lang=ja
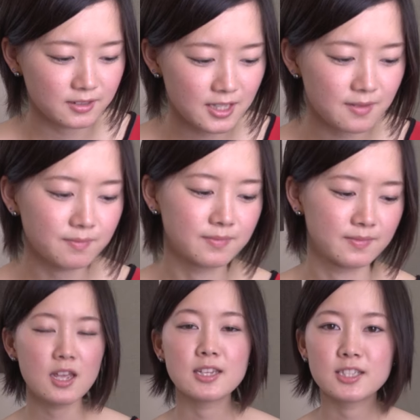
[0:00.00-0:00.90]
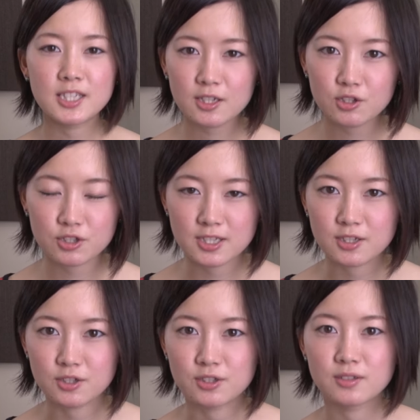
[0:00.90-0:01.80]
でんしくし
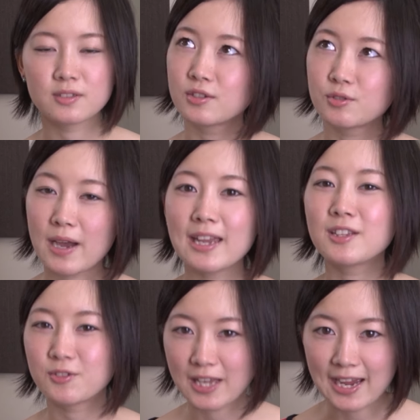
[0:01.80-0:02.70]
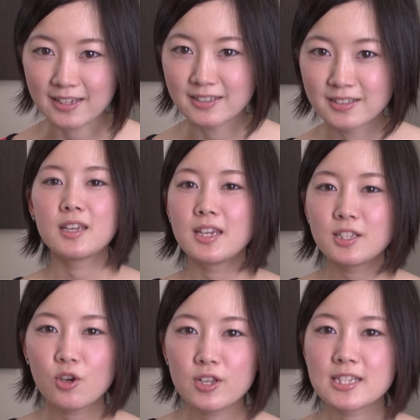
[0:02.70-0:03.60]
く quiet climb
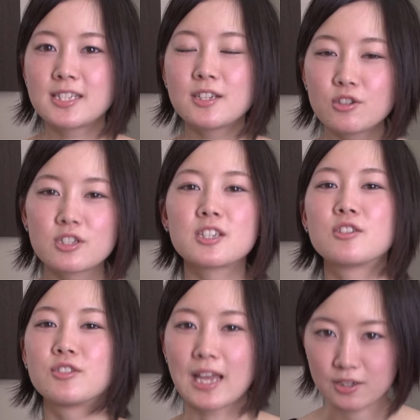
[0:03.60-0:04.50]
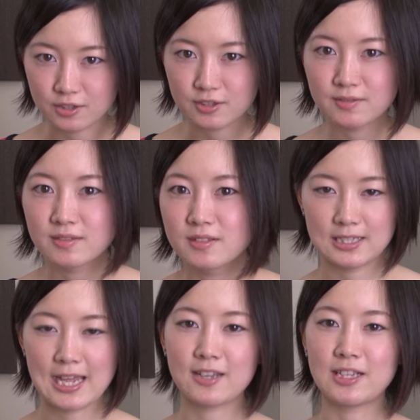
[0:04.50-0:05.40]
一人しくしく泣く
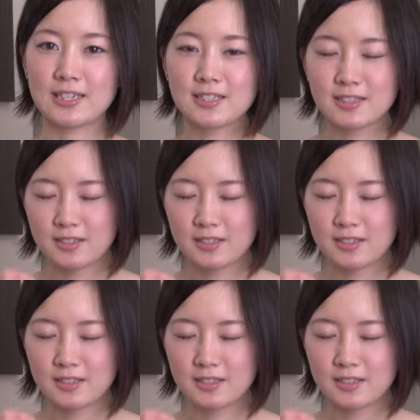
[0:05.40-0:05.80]
It's like this